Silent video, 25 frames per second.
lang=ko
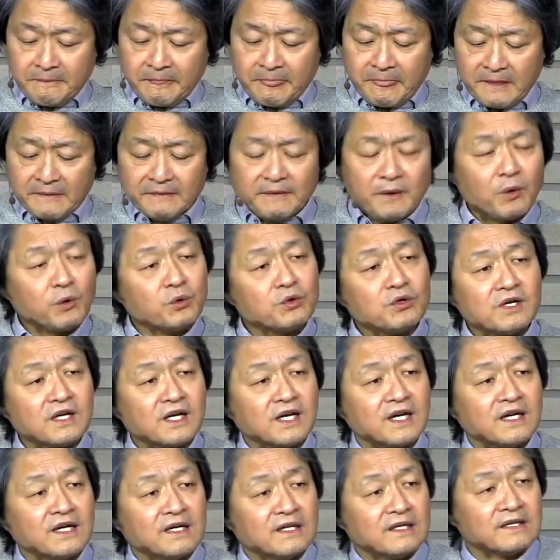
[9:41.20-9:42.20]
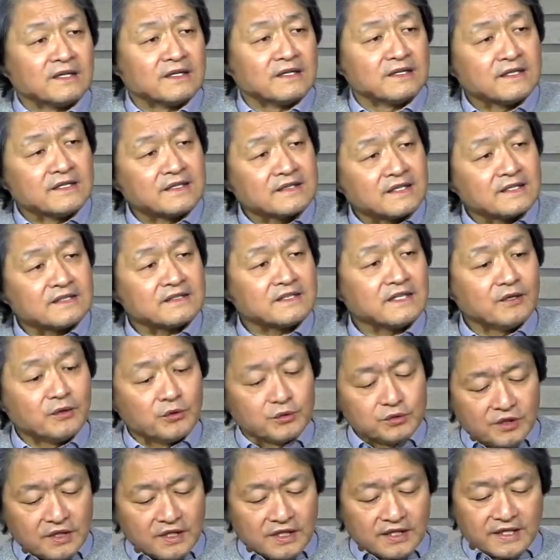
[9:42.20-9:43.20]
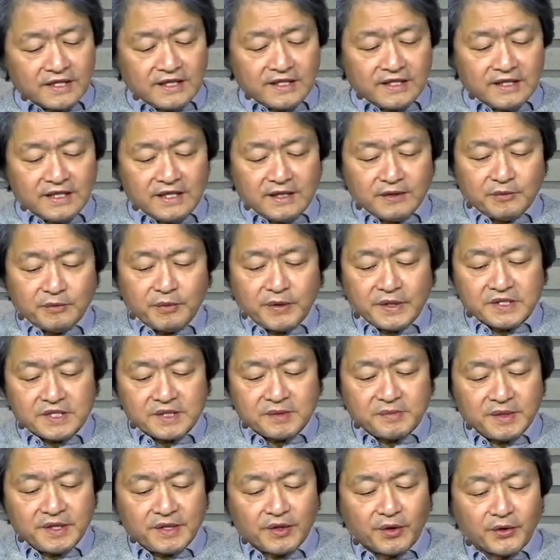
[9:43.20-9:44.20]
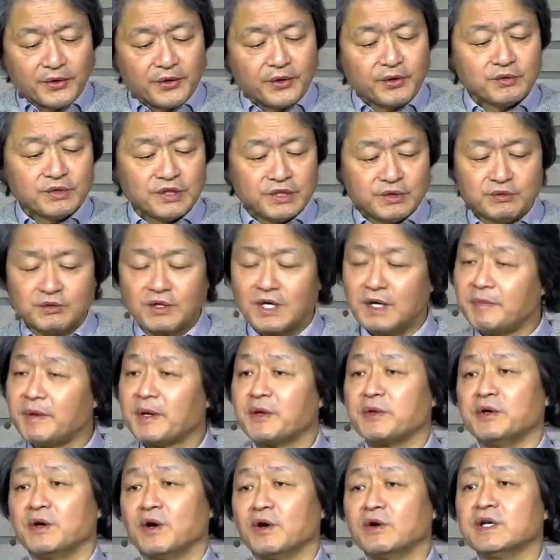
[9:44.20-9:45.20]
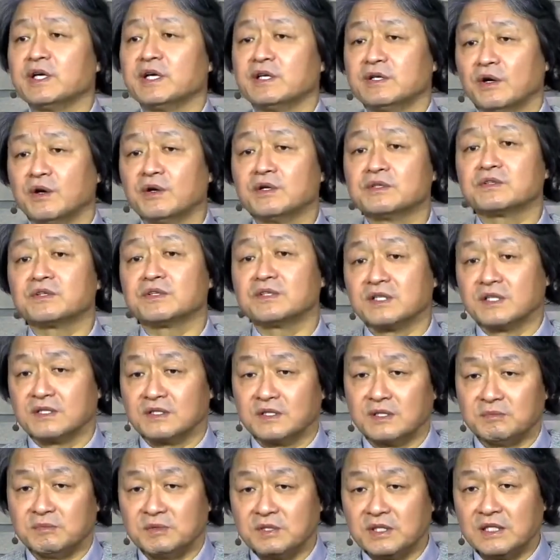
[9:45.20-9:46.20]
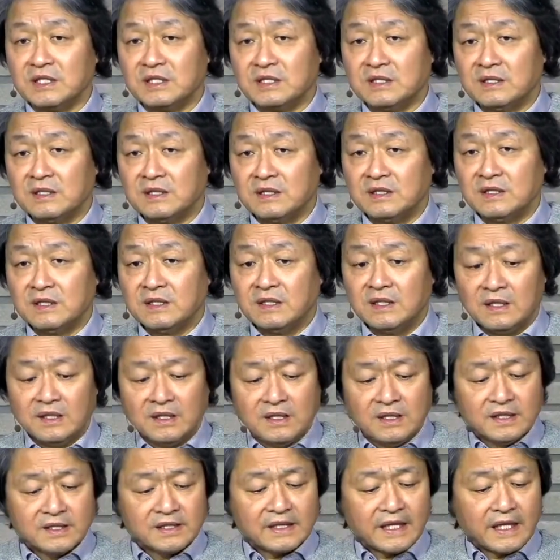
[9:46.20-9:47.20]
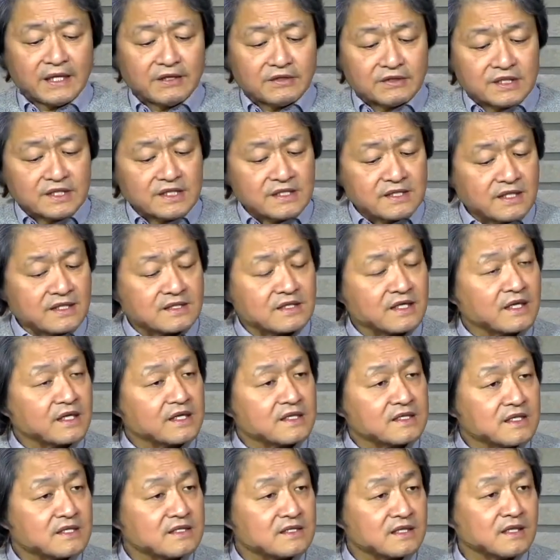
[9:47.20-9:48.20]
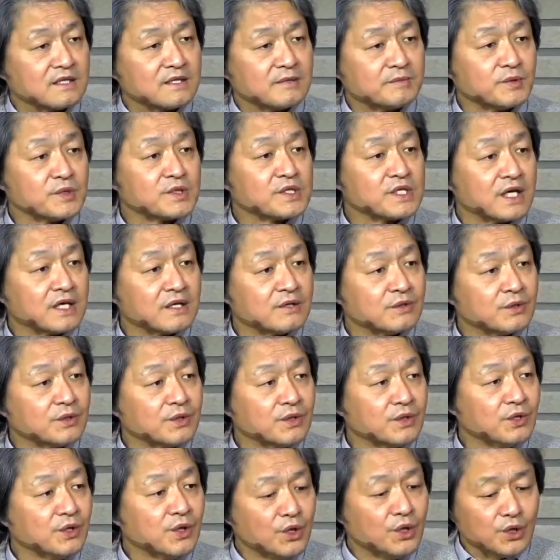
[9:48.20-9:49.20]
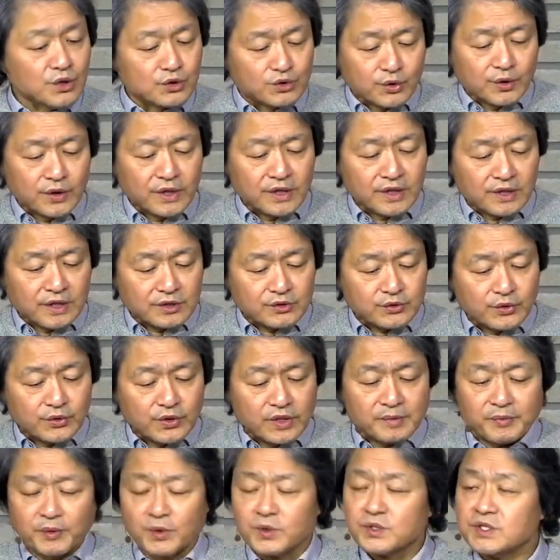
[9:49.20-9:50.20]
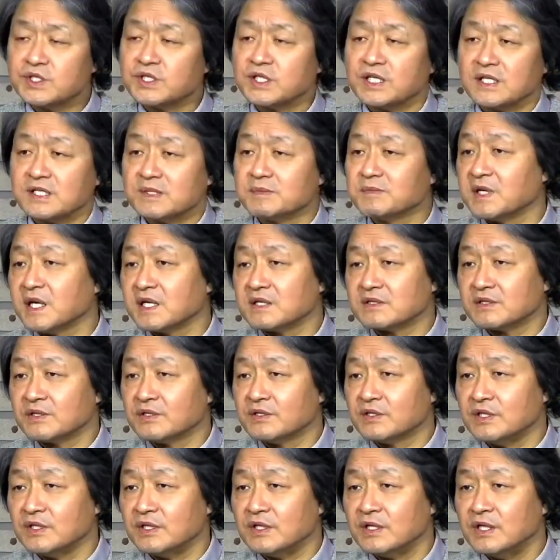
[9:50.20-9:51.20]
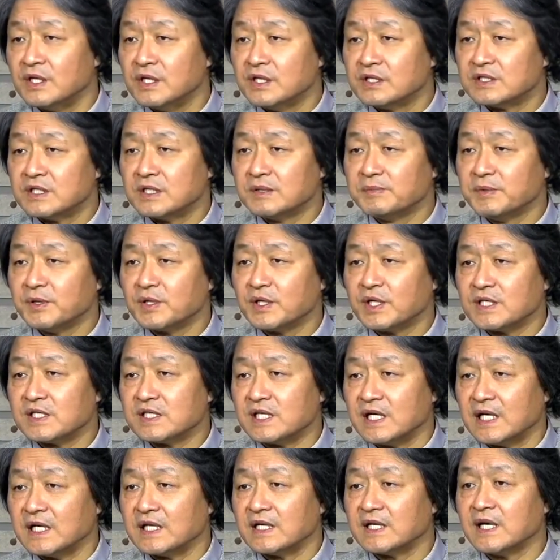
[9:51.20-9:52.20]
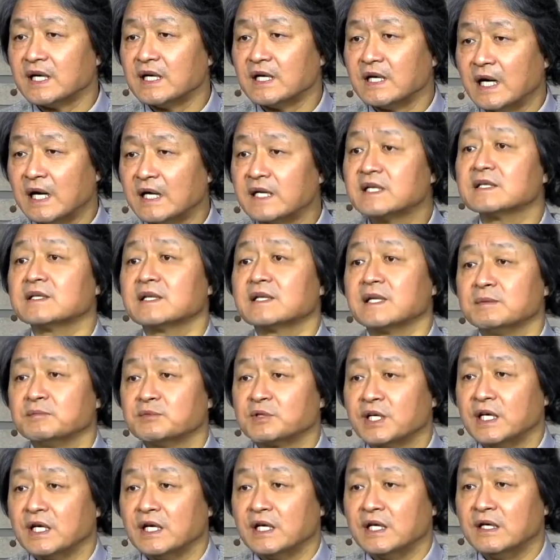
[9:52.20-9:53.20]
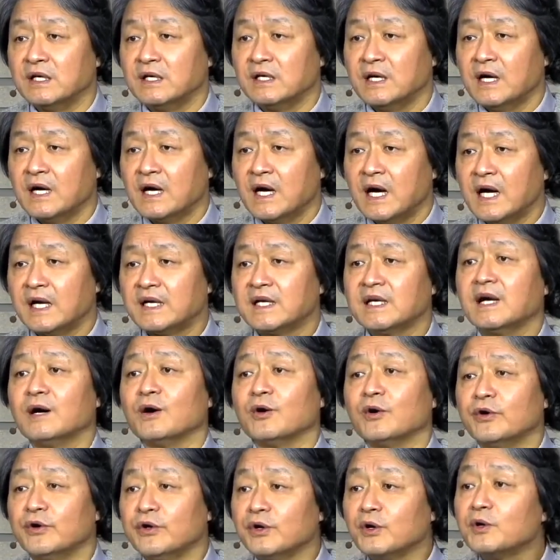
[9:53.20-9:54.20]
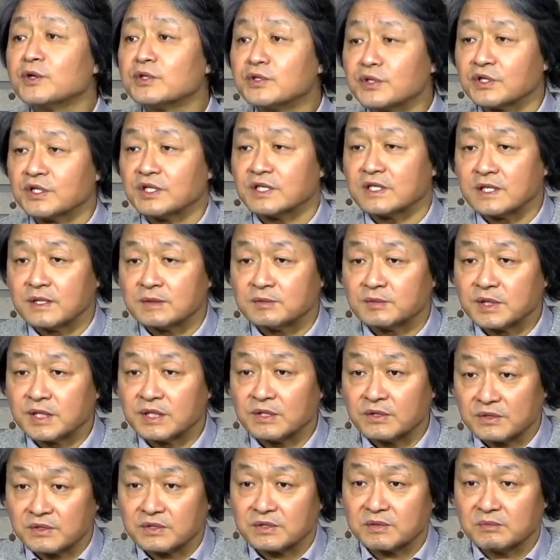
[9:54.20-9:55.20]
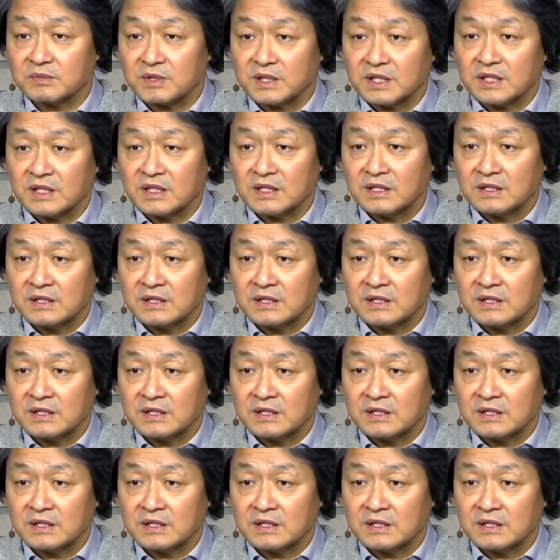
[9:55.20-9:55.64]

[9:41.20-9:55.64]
근데 오늘날 사실 오늘날의 이 회심이 어려운 이유가 바로 여기에 여기서 시작됩니다. 깨어진 세상의 실상을 보지 않고 죄, 죄의 본질의 심각성을 직면하지 않게, 않기 때문에 하기가 어려워졌기 때문에 그렇습니다.